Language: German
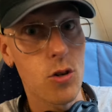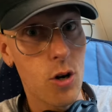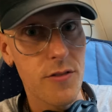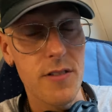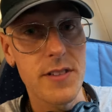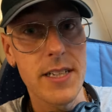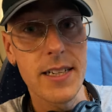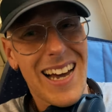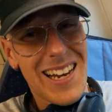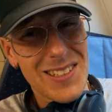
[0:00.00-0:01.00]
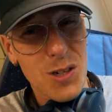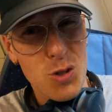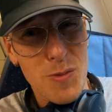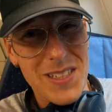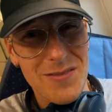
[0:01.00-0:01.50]
Koffer wiegen, alles
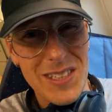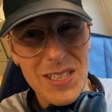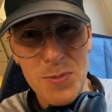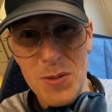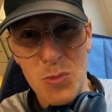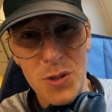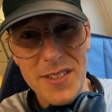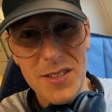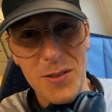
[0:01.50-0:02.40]
rausschmeißen, was nicht mit muss.